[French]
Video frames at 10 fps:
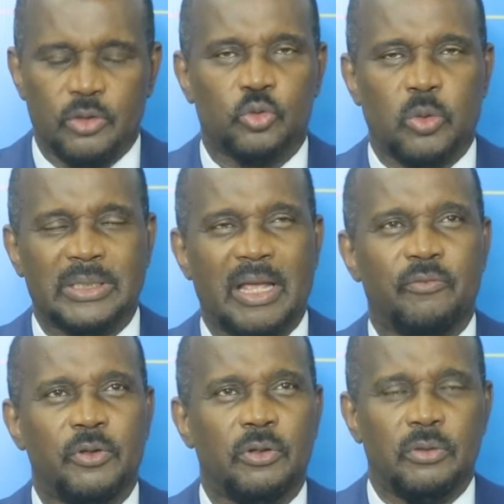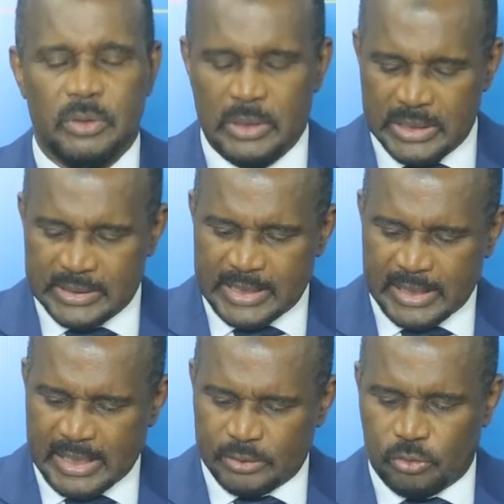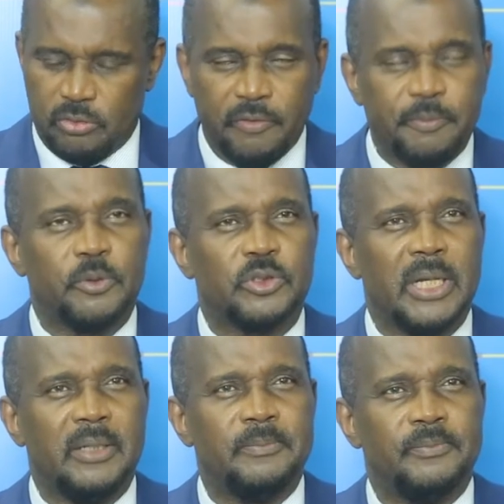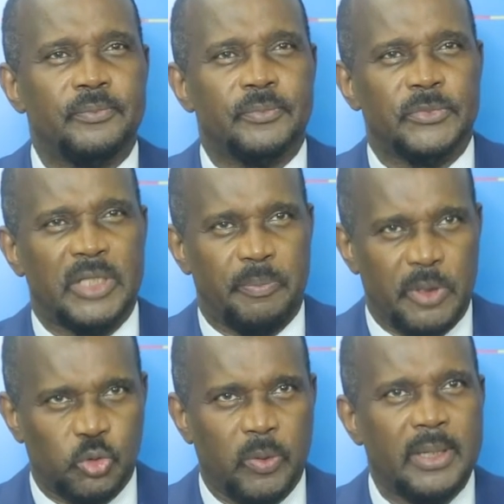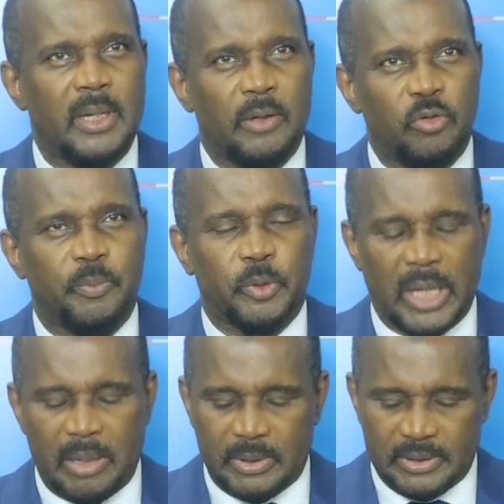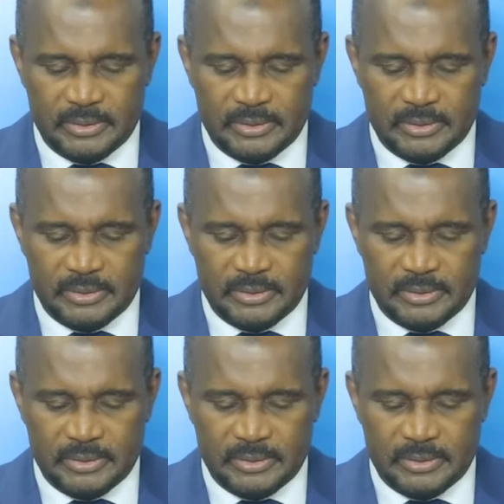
soit environ 59% des besoins en eau potable.